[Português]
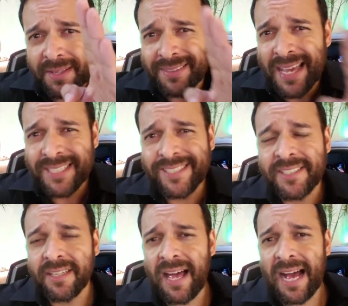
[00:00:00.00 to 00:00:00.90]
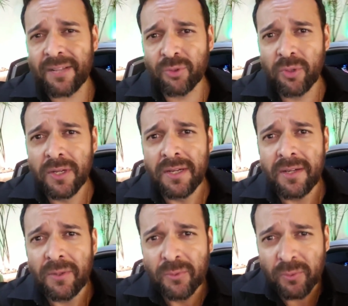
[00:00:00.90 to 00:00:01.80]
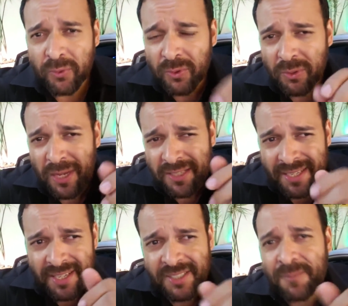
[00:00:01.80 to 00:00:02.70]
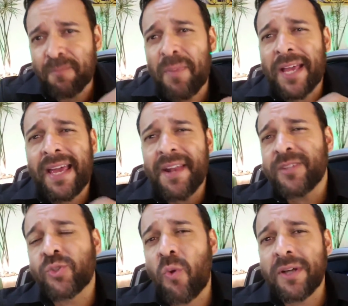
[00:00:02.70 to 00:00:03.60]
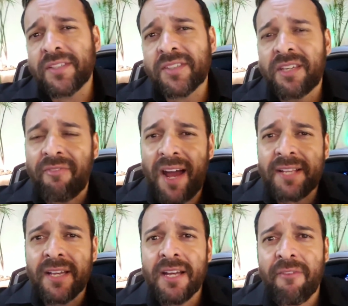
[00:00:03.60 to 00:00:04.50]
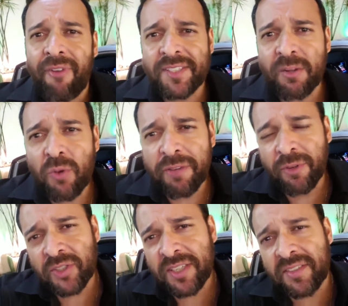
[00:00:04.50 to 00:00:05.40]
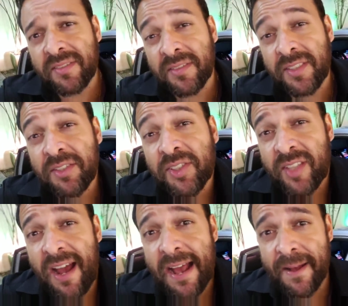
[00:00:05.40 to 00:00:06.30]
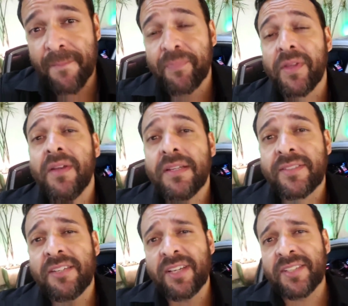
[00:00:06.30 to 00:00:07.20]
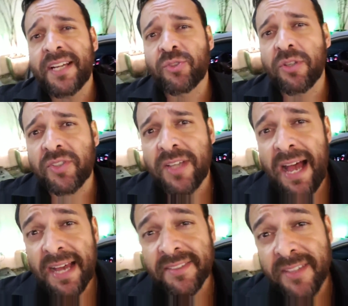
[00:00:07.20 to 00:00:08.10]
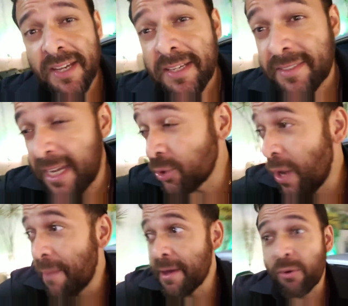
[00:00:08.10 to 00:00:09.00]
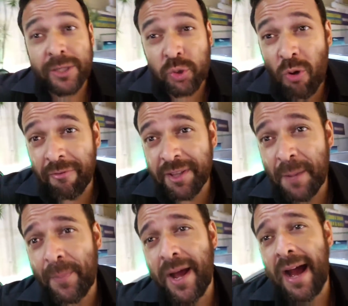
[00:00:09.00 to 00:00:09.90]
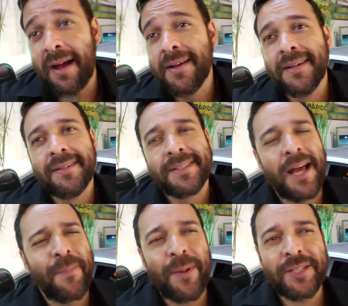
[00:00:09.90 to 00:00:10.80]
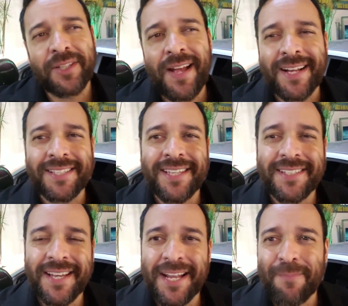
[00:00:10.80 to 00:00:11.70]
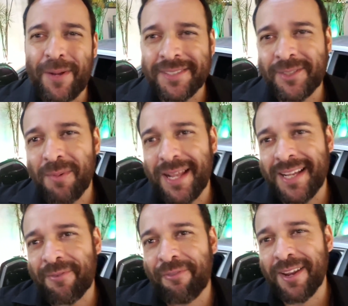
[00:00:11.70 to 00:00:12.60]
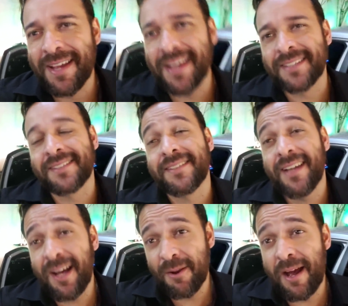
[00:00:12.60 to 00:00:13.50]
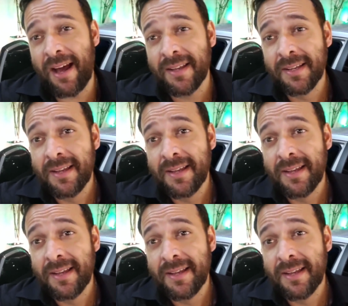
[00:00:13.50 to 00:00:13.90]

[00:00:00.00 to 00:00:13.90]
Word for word: e deixe de lado aquelas pequenas coisas que vai fazer com que você se distraia. Seja as redes sociais, seja um amigo que te convida para de repente na casa dele pra assistir uma Netflix. É, ué.